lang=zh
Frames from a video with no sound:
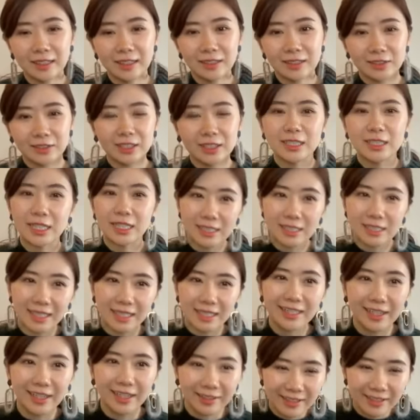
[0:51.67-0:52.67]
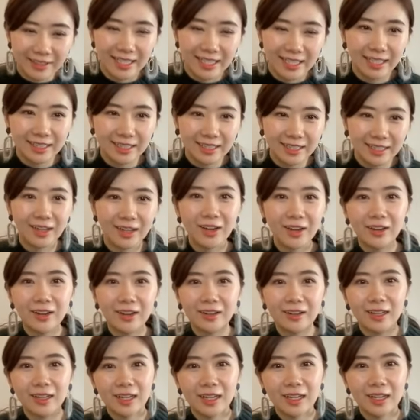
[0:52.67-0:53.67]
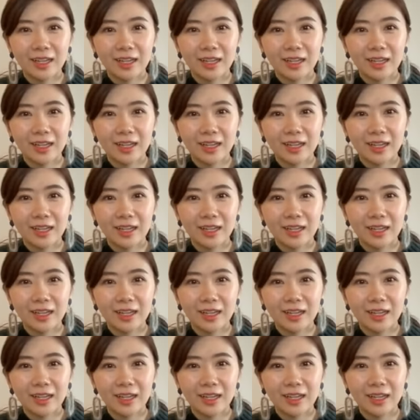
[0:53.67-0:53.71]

就是正常聊天，然后